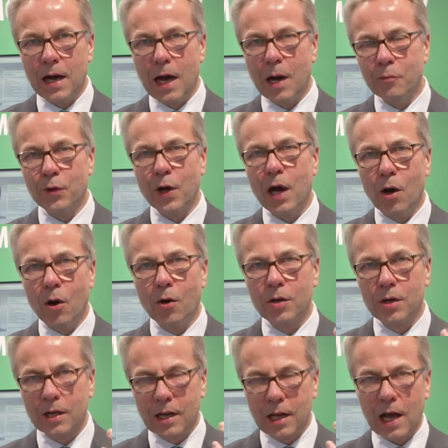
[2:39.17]
haben wir auch
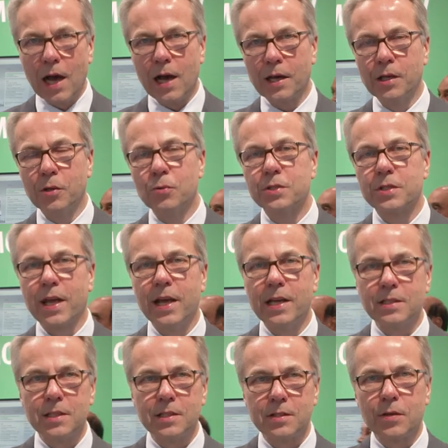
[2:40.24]
klare Use
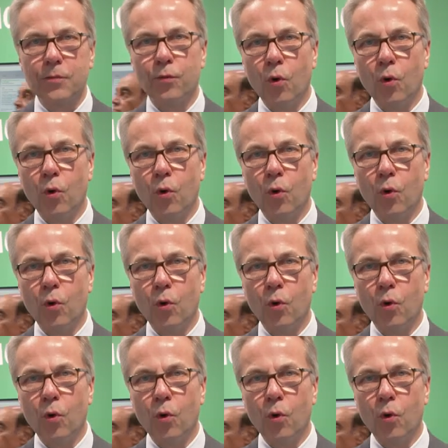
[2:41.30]
Cases,